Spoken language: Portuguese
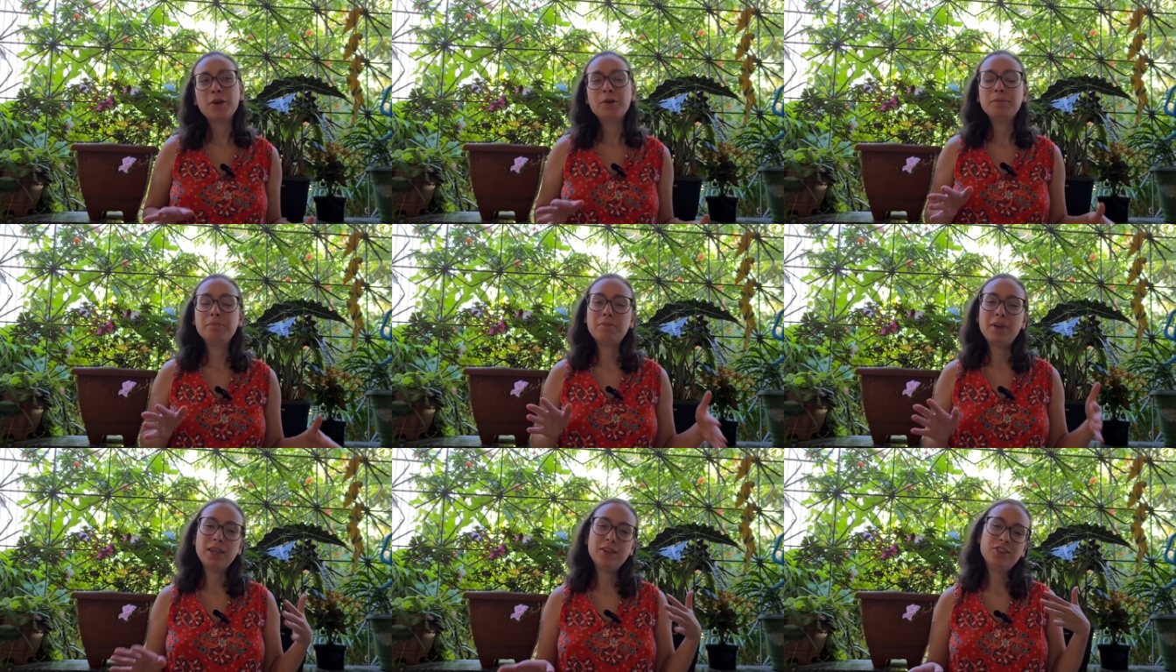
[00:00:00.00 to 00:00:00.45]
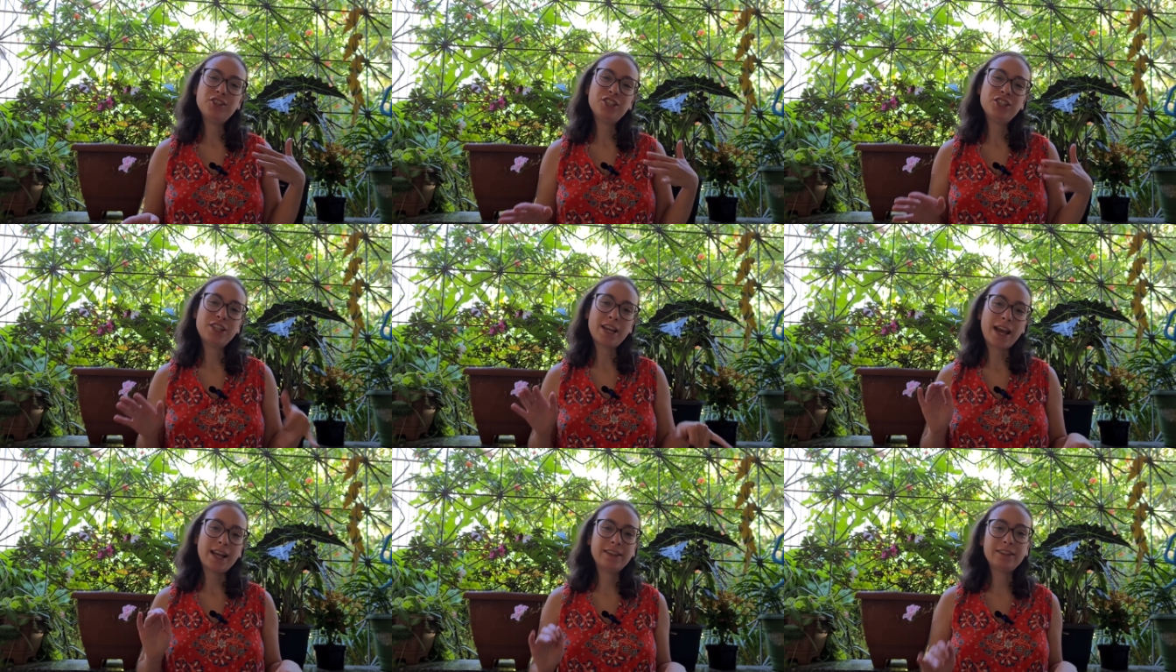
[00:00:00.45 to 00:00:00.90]
meio
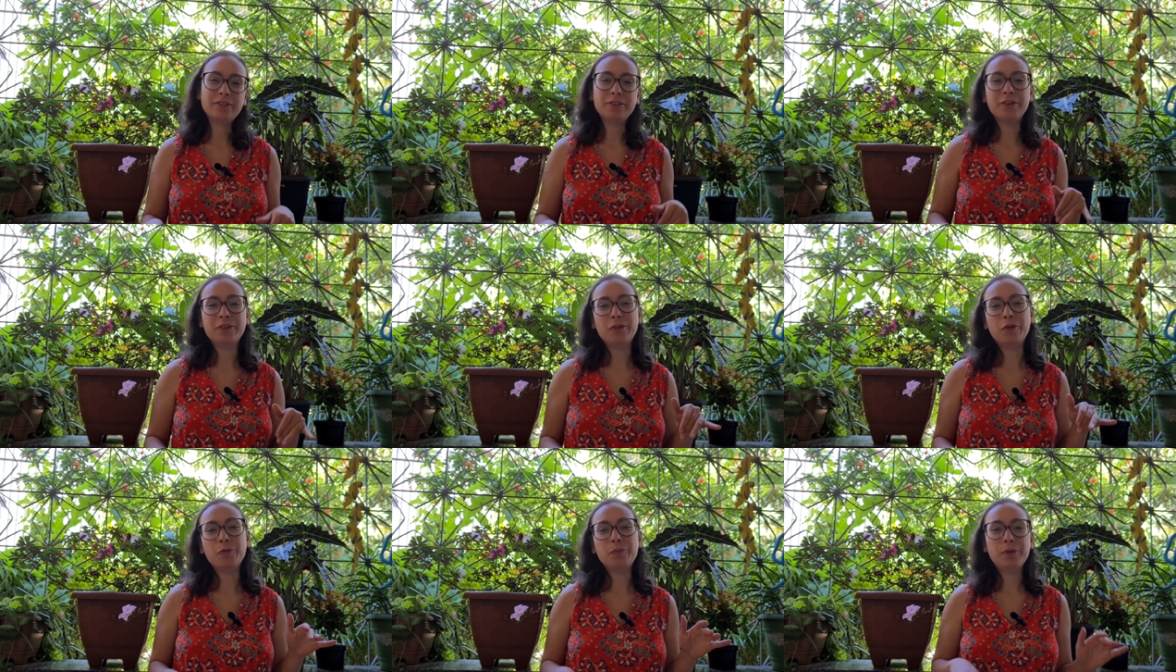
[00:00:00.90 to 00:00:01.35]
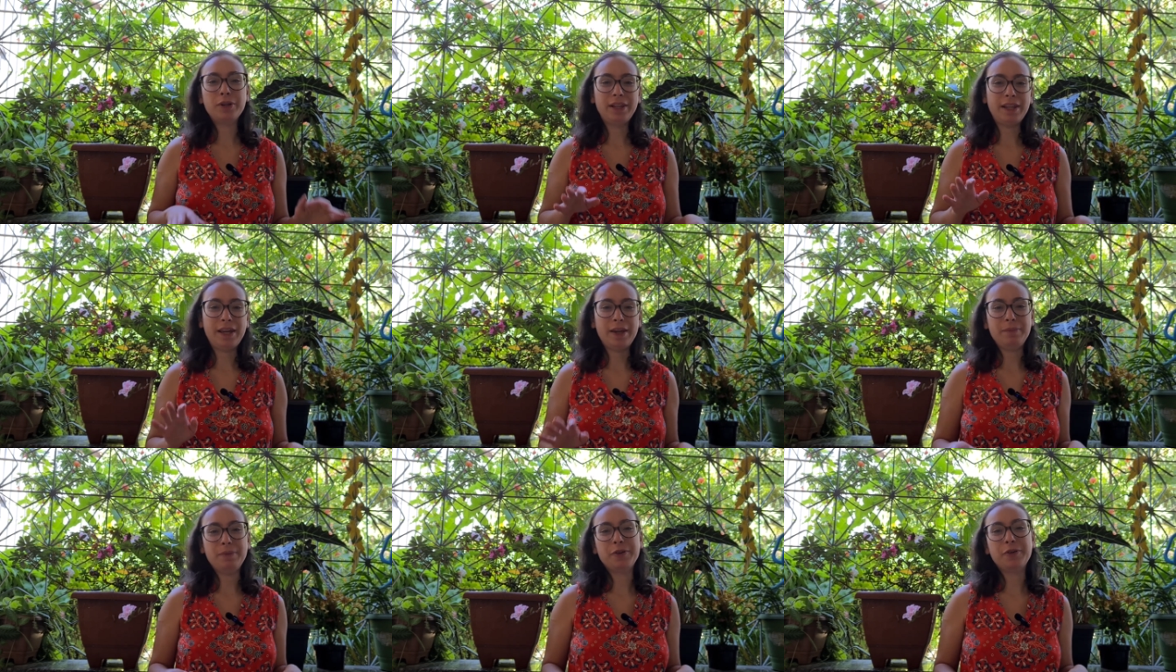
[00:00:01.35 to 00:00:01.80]
chato ou
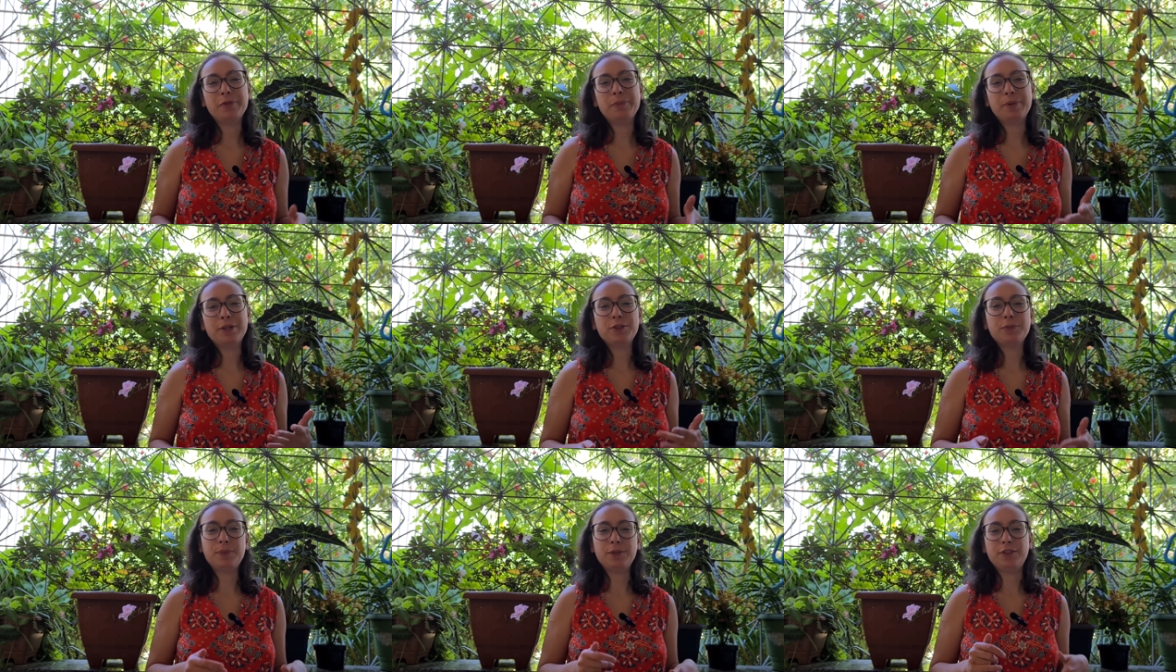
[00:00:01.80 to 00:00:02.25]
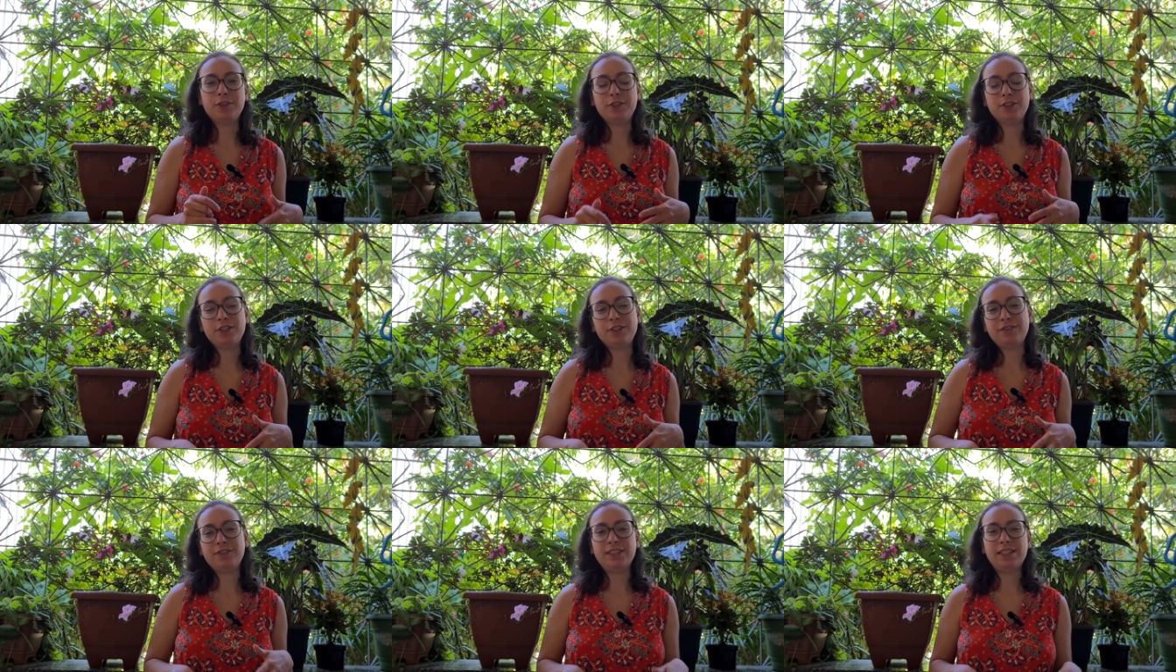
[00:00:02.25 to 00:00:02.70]
polêmico para as
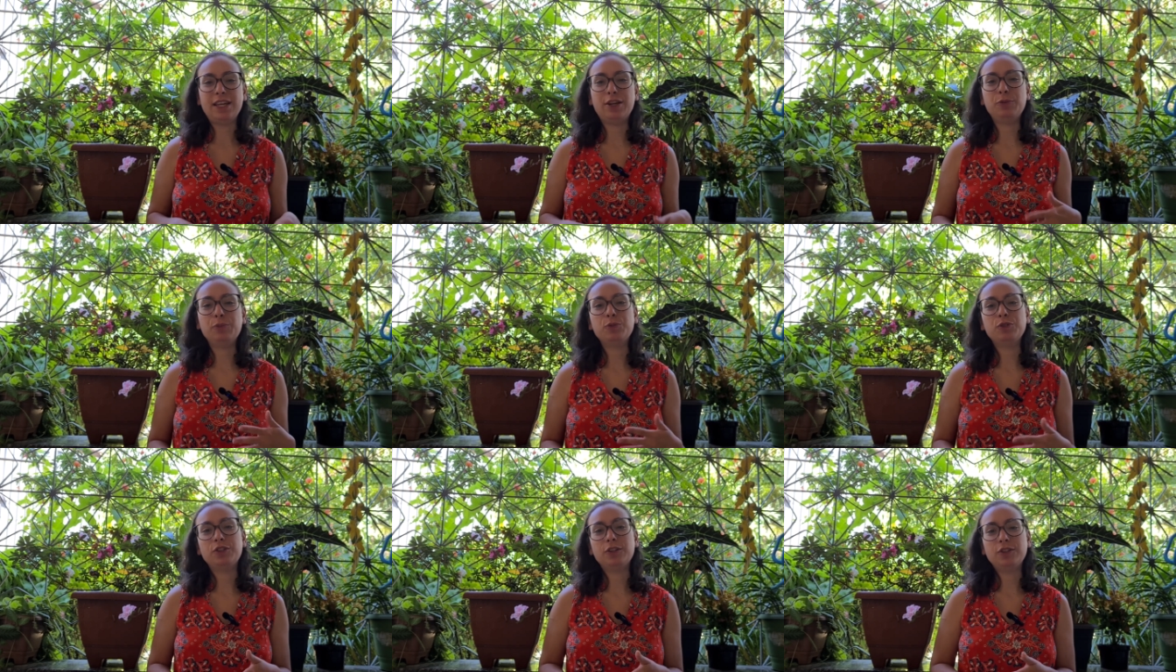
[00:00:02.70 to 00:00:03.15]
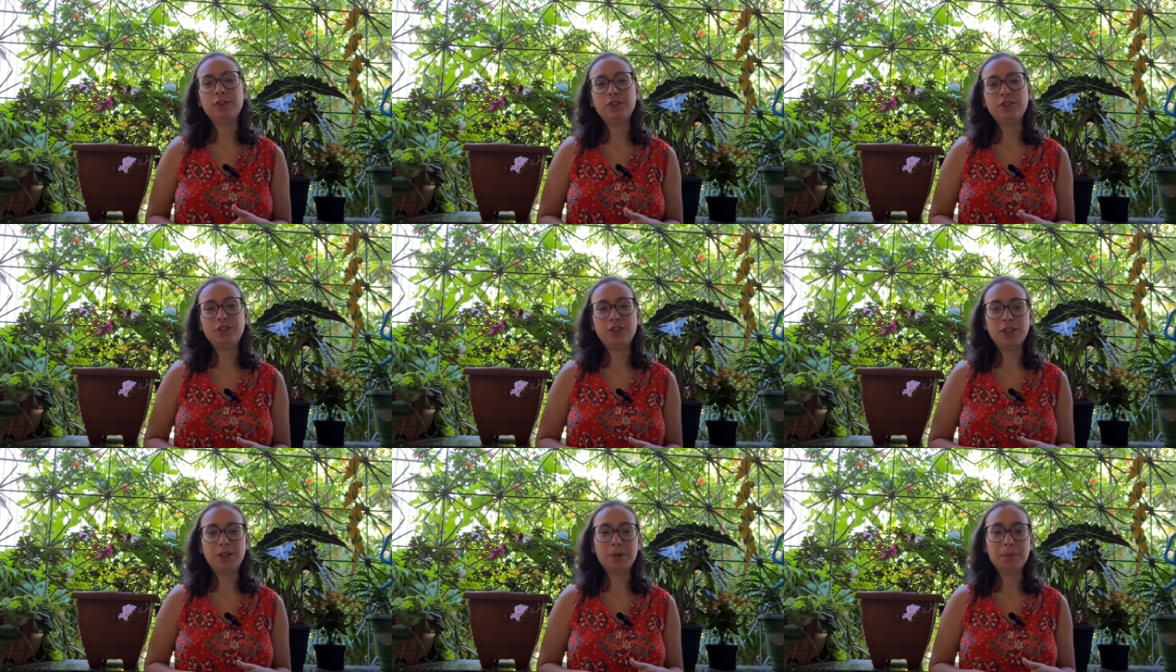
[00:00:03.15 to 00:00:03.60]
pessoas que fizeram
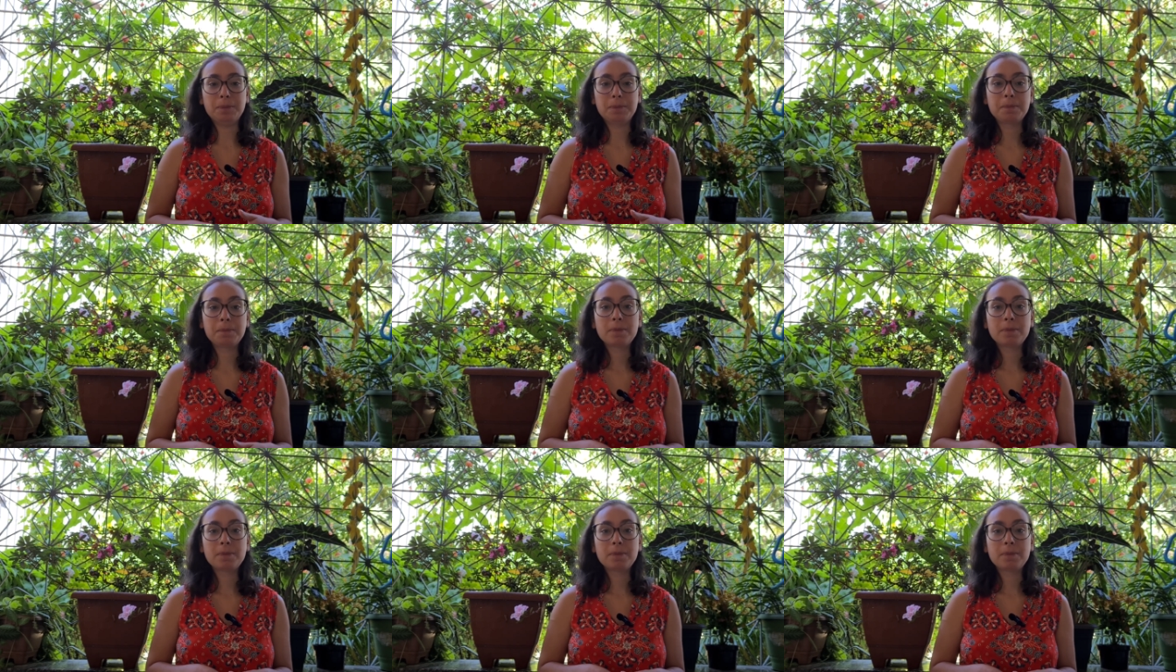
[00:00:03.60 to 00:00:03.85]
museologia.